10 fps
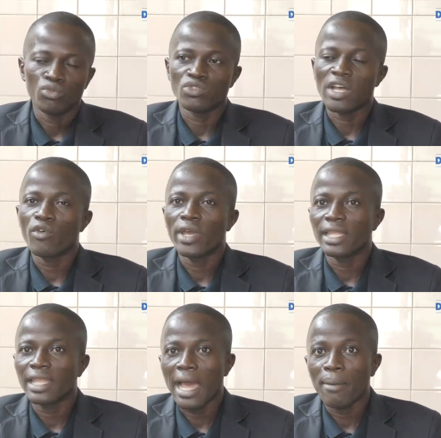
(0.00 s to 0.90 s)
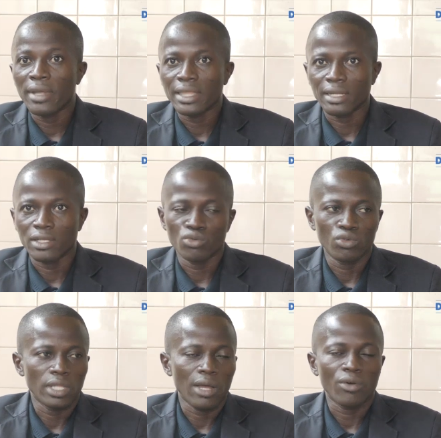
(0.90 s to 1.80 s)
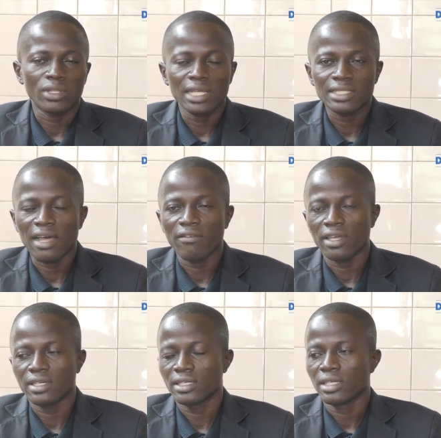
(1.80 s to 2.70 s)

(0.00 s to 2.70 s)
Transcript: Nous avons aidé à mettre l'autorité en contact avec